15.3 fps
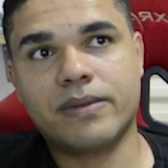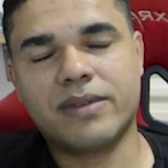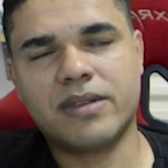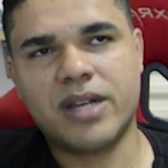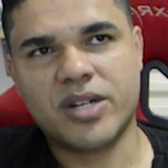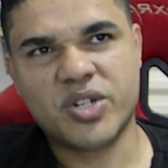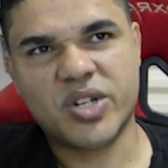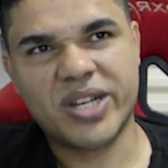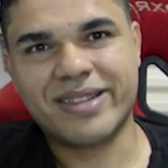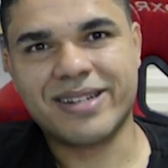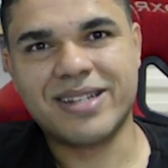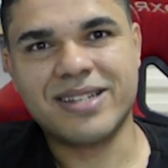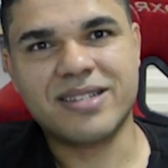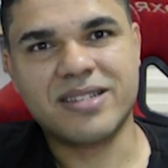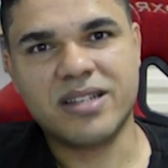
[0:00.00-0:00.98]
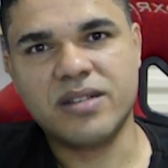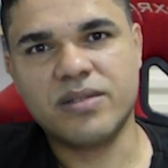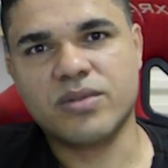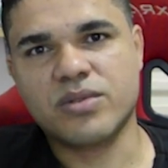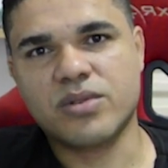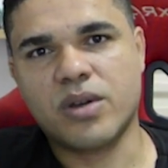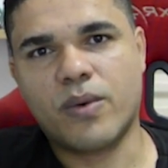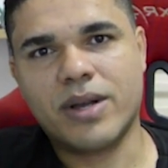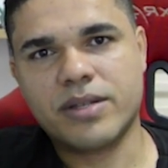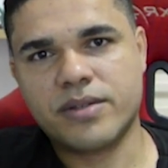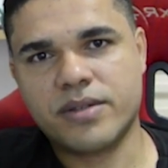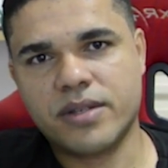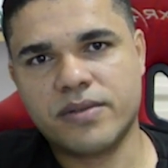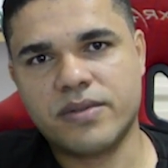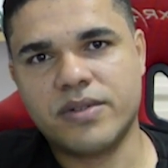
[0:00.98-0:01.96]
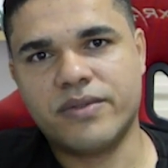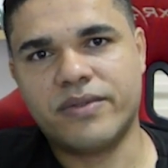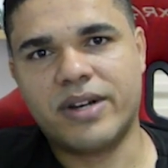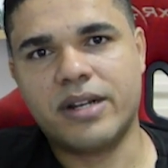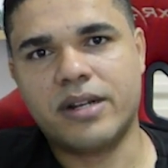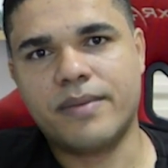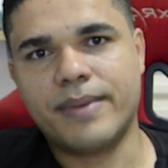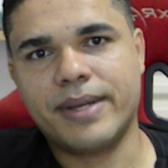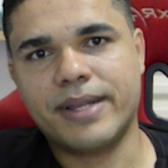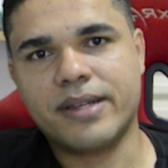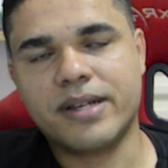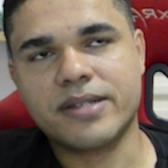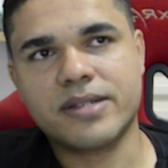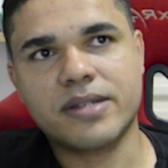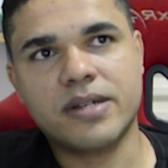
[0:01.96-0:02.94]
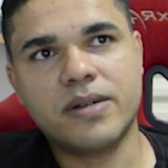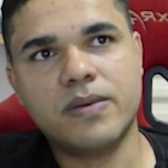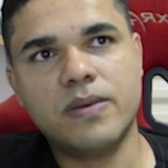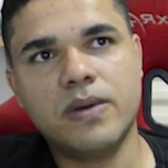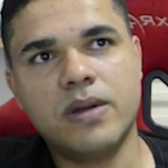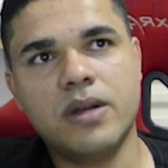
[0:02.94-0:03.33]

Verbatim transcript: acho que é 300 ou é 400 de vale alimentação,